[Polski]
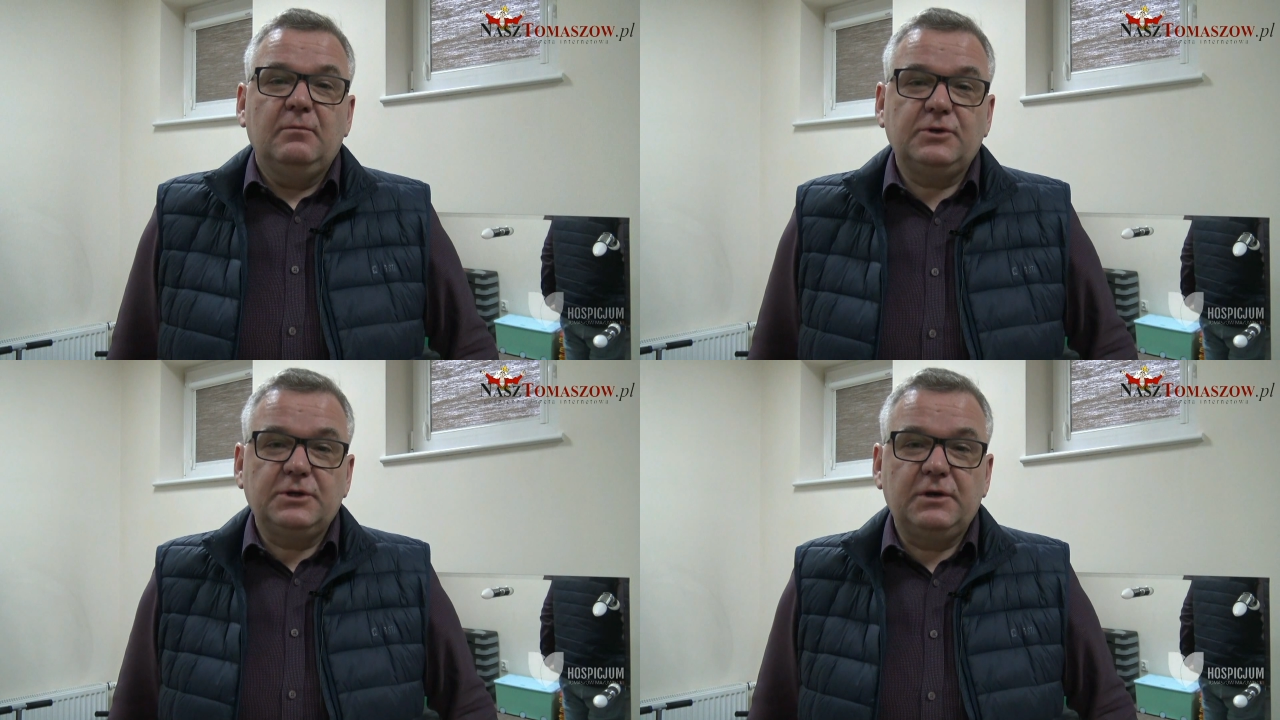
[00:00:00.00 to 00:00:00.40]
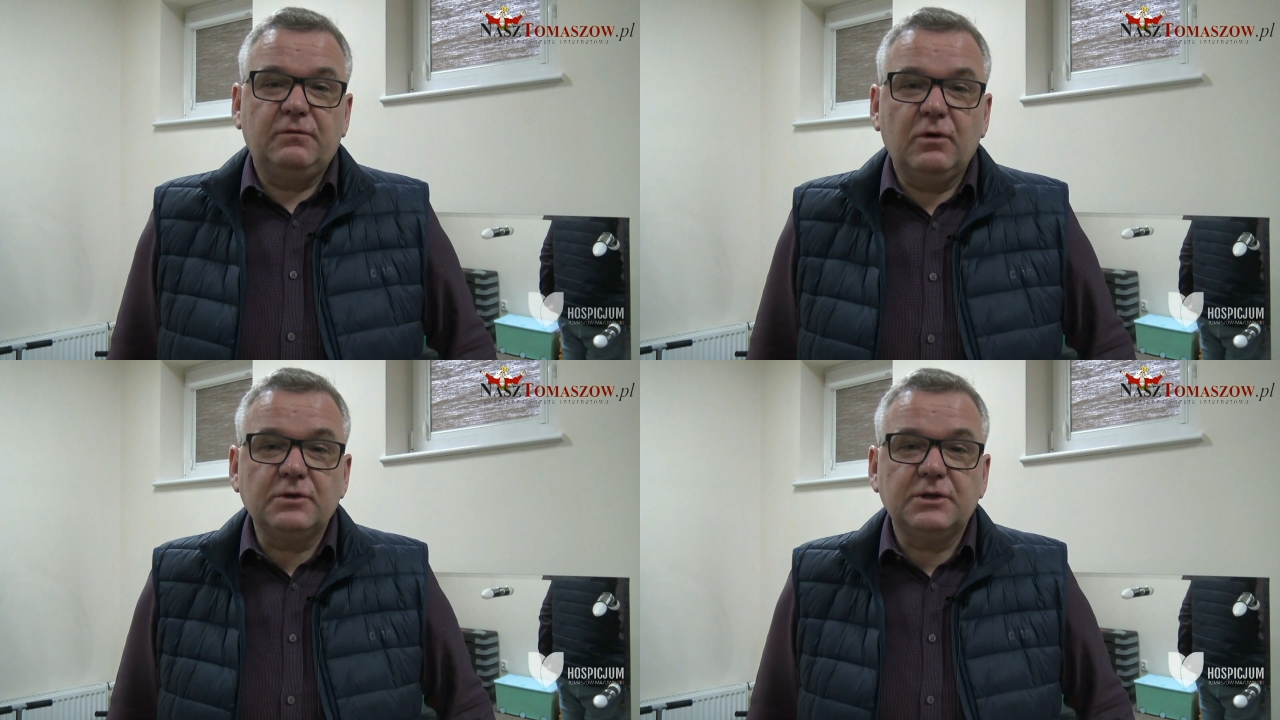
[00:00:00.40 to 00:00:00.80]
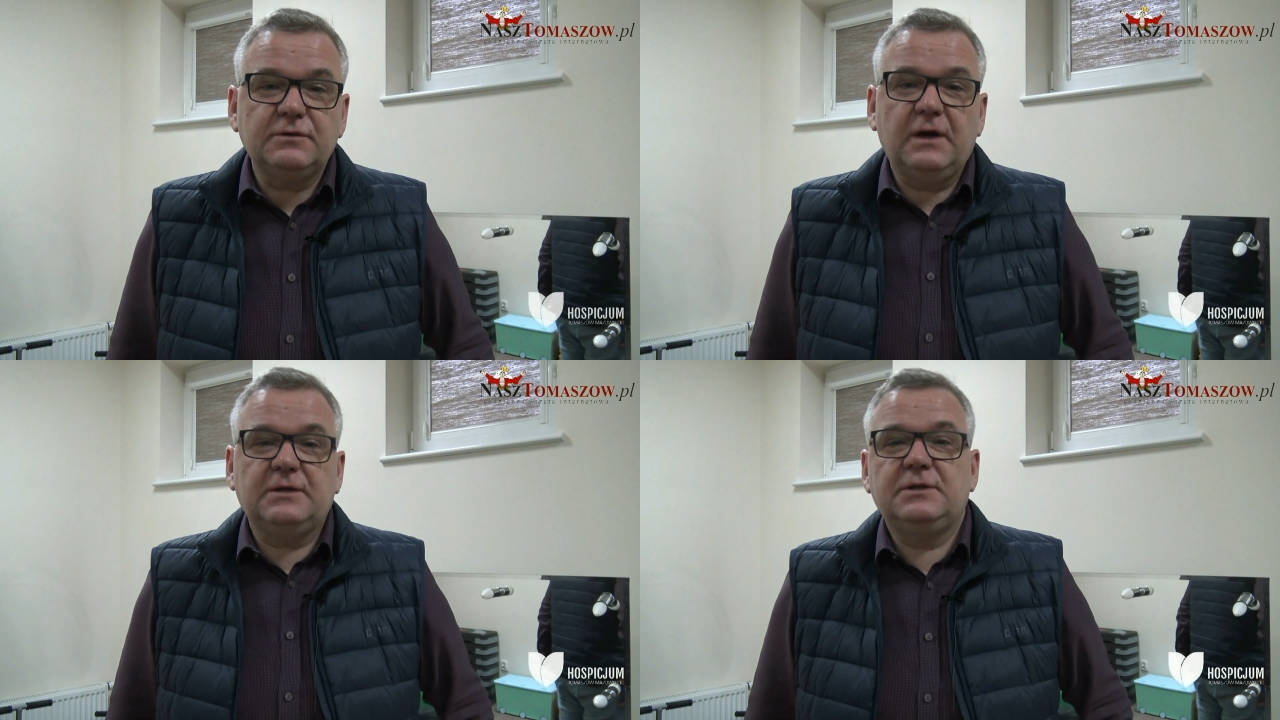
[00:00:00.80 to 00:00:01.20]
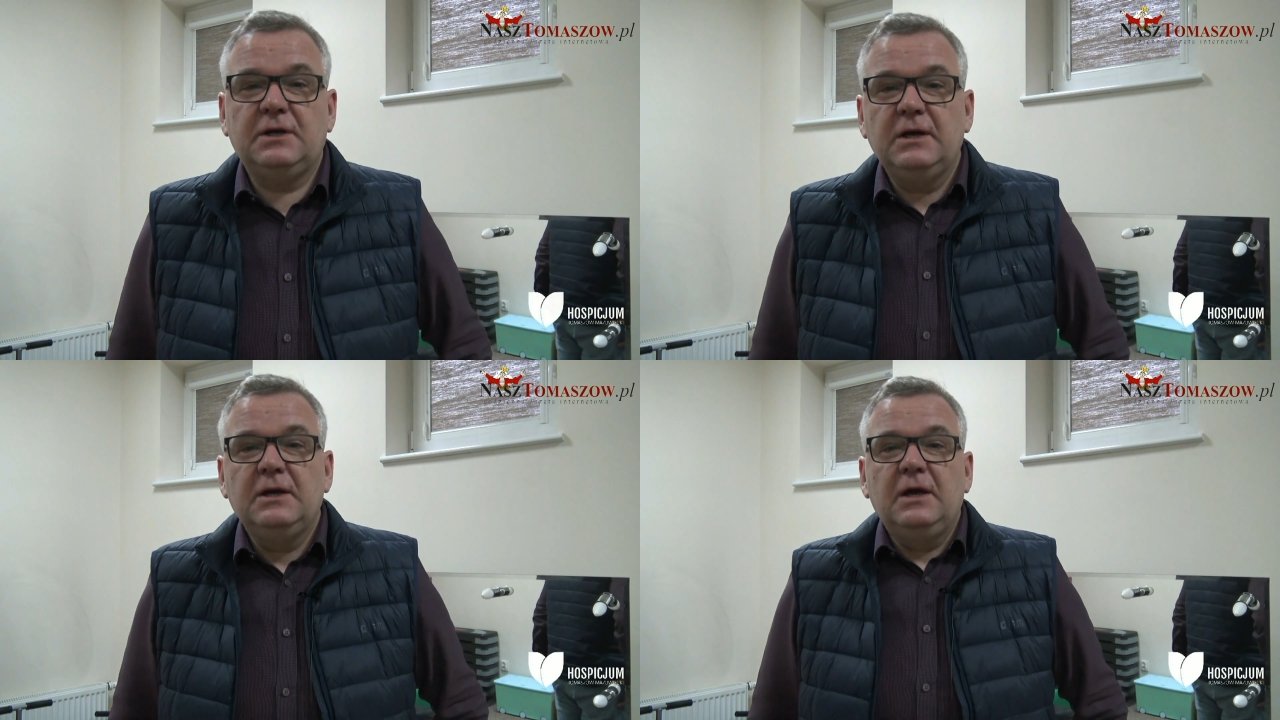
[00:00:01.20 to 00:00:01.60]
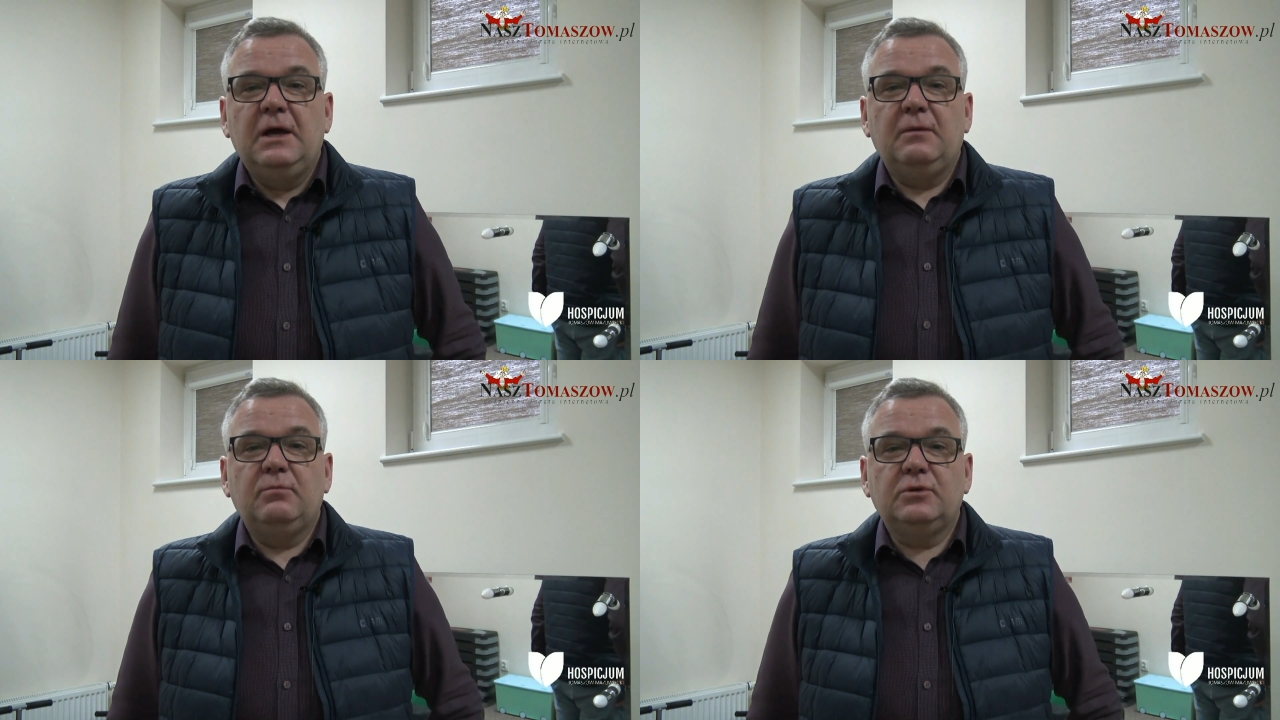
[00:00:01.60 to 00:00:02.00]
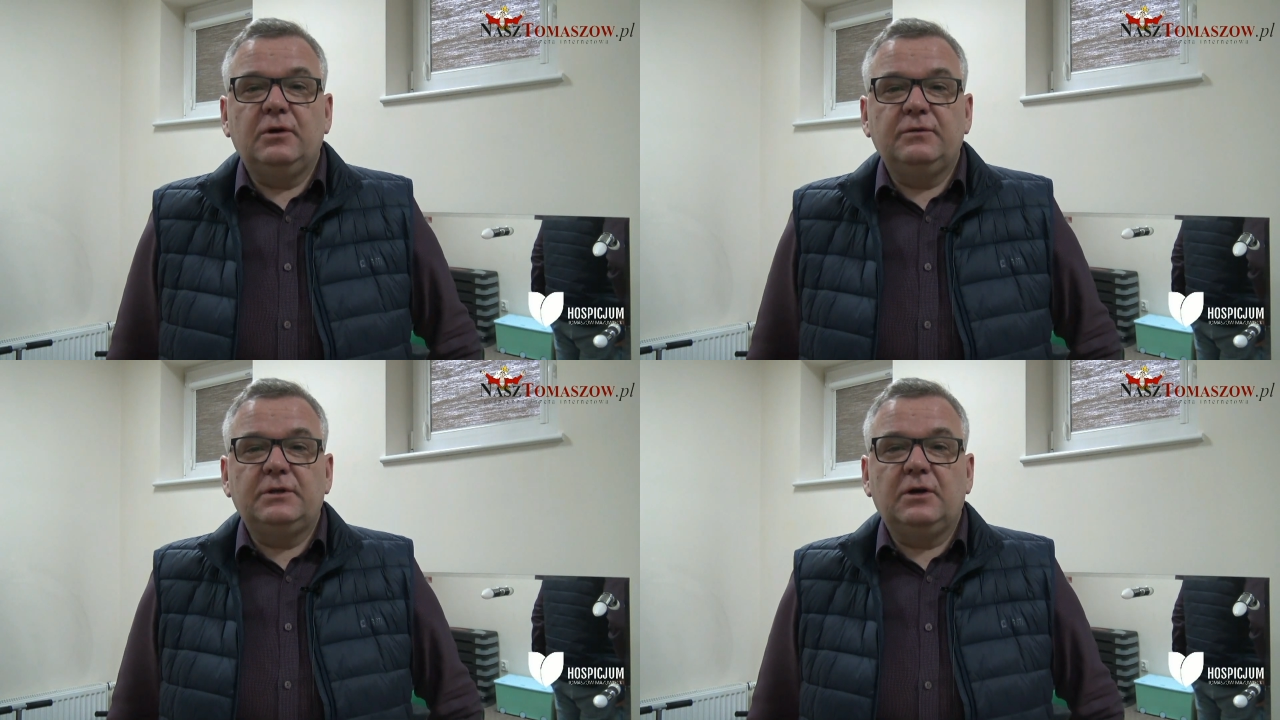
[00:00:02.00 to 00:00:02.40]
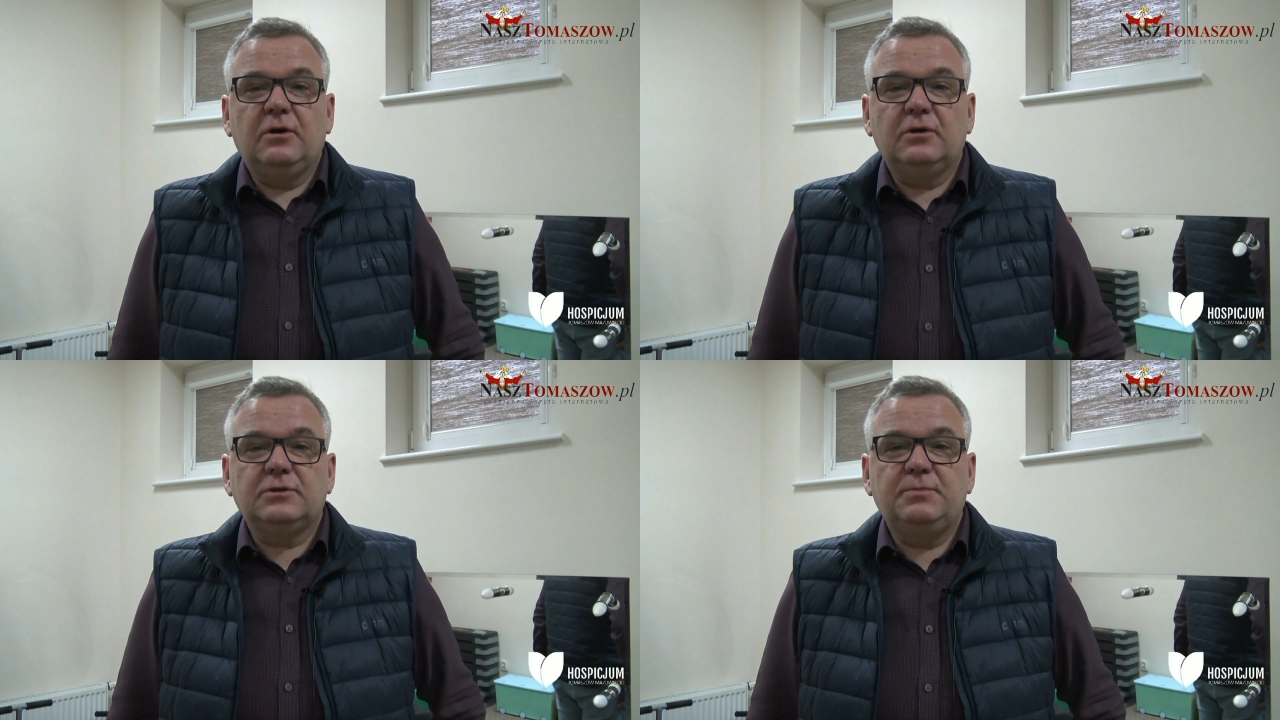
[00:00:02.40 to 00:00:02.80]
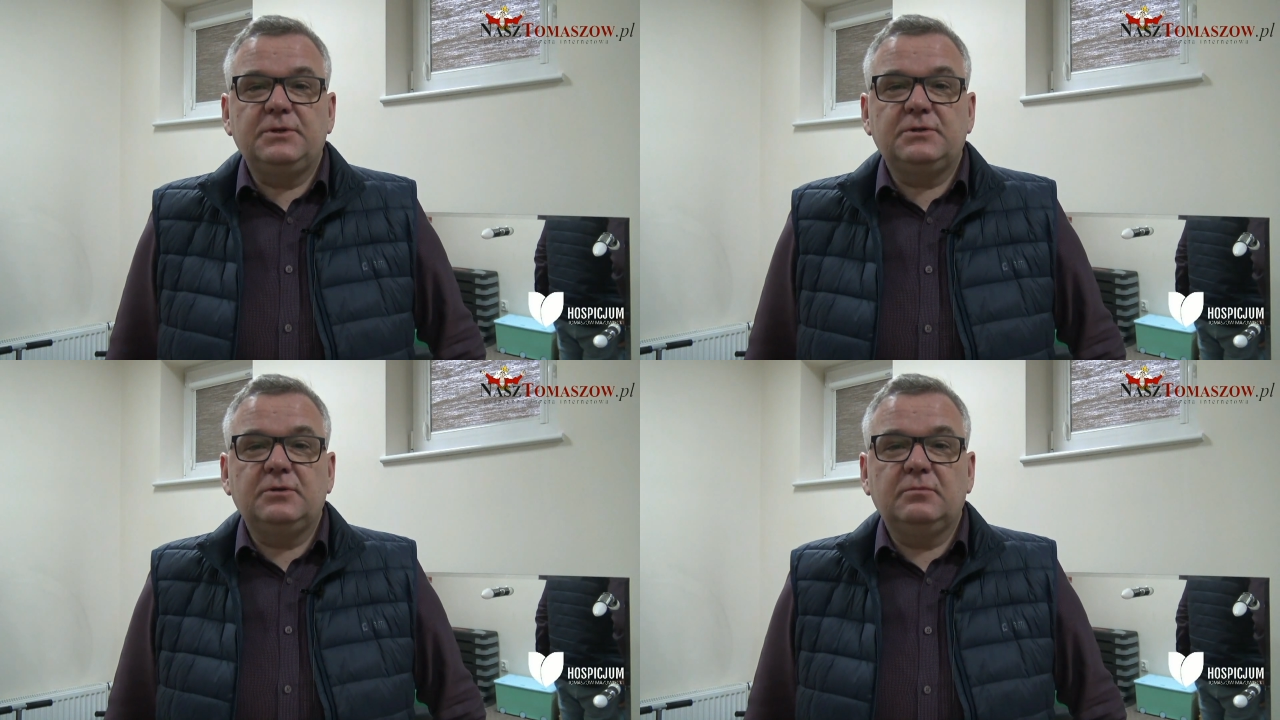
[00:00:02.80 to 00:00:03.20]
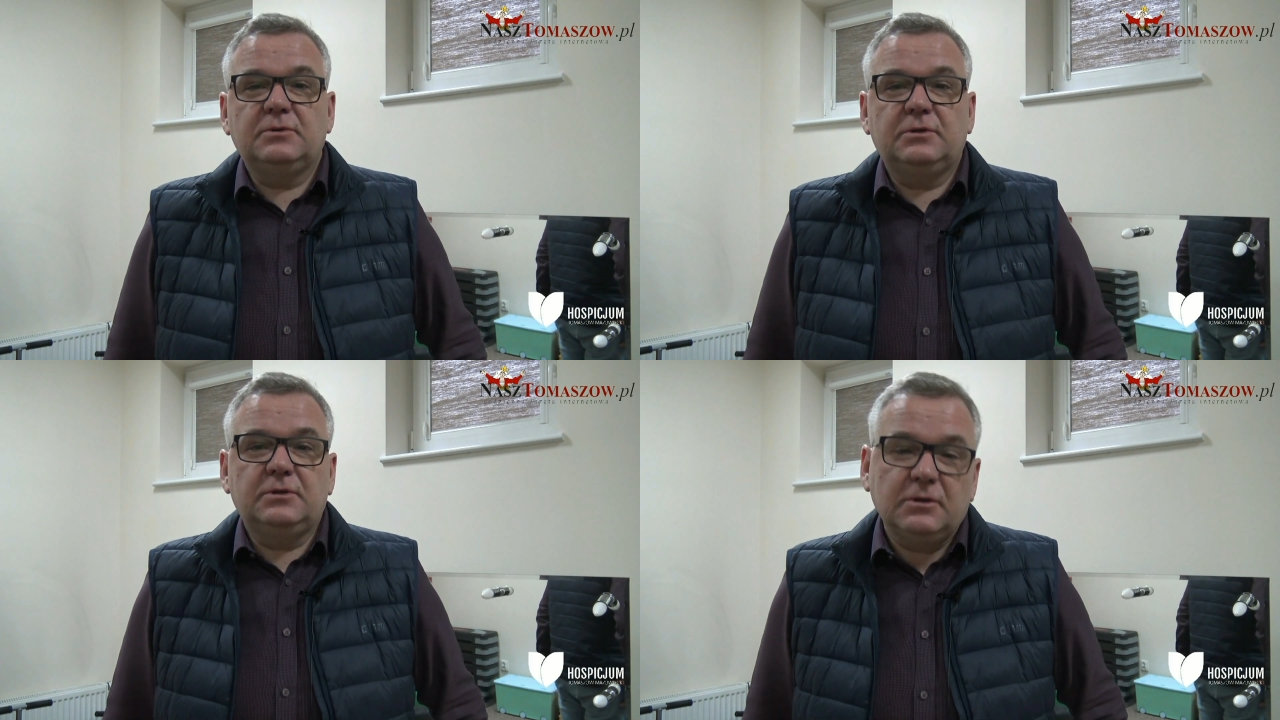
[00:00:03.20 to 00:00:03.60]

może się włączyć w akcję e, budowy tego hospicjum,